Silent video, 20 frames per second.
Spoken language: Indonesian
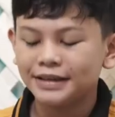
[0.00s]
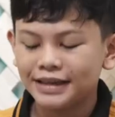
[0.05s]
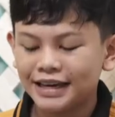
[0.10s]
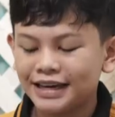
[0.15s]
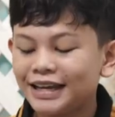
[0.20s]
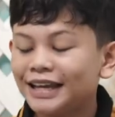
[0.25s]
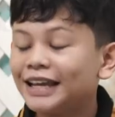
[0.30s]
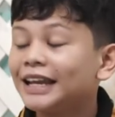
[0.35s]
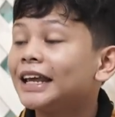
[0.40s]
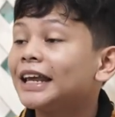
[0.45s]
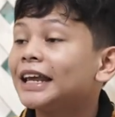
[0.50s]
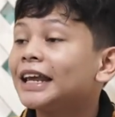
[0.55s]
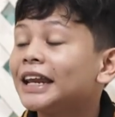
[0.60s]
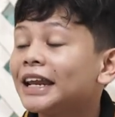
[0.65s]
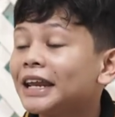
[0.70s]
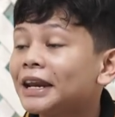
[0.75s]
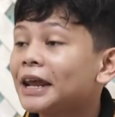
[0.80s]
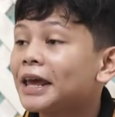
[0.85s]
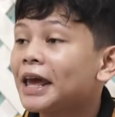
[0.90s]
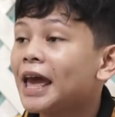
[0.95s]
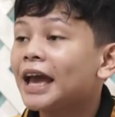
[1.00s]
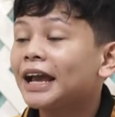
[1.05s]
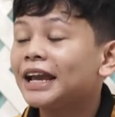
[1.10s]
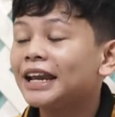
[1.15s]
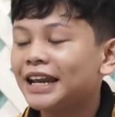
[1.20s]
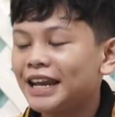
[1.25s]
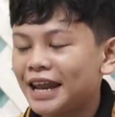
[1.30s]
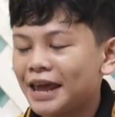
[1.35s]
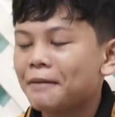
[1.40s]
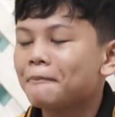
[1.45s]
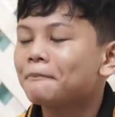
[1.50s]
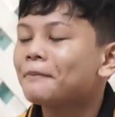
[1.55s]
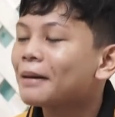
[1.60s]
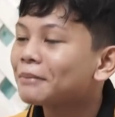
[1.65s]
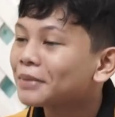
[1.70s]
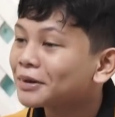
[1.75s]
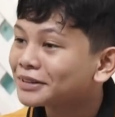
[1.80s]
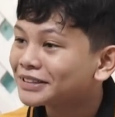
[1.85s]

jadi gini gini gini deh mami